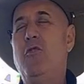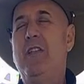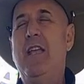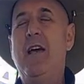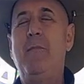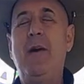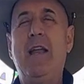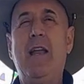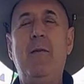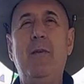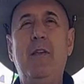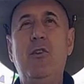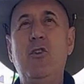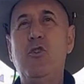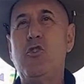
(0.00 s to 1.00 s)
un día
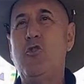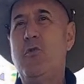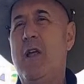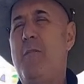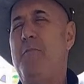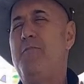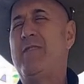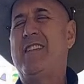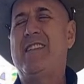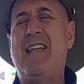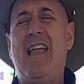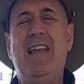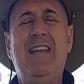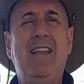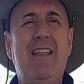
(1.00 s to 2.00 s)
maravilloso, una
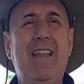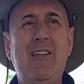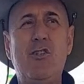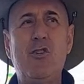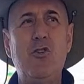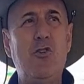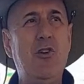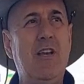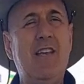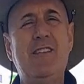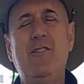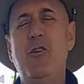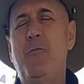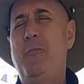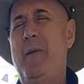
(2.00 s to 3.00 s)
salida de sol
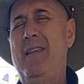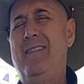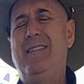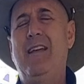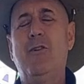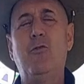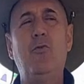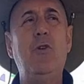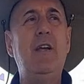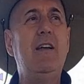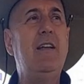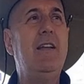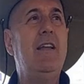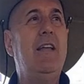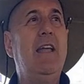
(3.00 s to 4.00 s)
que ha sido
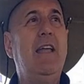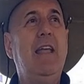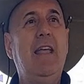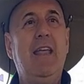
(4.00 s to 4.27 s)
espectacular